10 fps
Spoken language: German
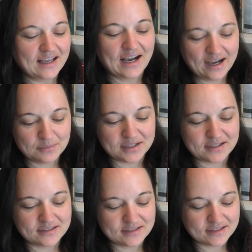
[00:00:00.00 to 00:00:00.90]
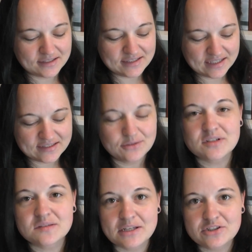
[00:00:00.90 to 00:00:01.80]
Aber äh, die Erziehung
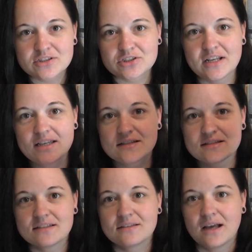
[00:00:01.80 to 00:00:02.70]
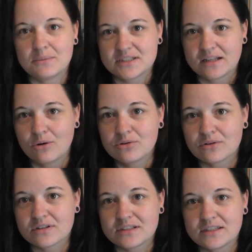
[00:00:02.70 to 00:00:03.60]
des Menschengeschlechts habe ich dann auch
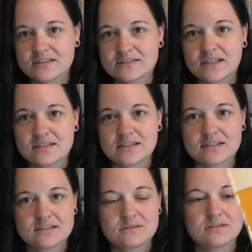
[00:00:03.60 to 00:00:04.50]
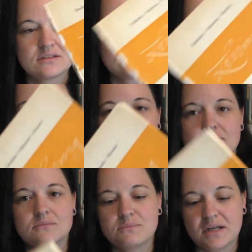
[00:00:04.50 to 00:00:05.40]
noch gelesen. Das hier ist ein, äh,
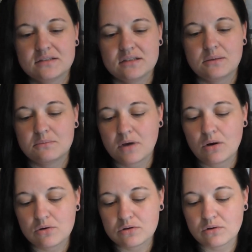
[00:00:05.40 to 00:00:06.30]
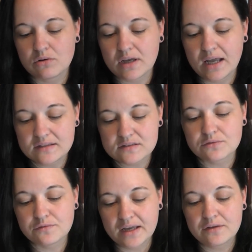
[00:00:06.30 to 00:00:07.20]
ein, Band, in dem auch noch Ernst
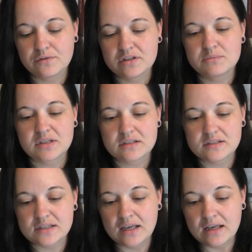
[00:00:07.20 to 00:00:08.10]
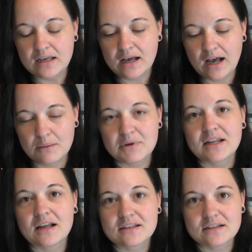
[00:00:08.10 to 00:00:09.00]
und Falk von ihm drin ist. Aber
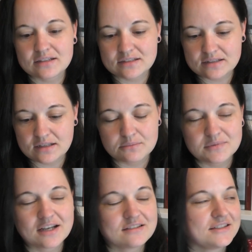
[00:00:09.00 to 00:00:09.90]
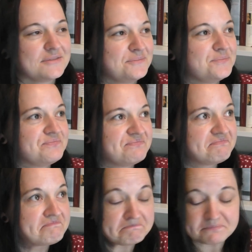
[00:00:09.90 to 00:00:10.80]
Nathan hat, äh, Nathan, mhm.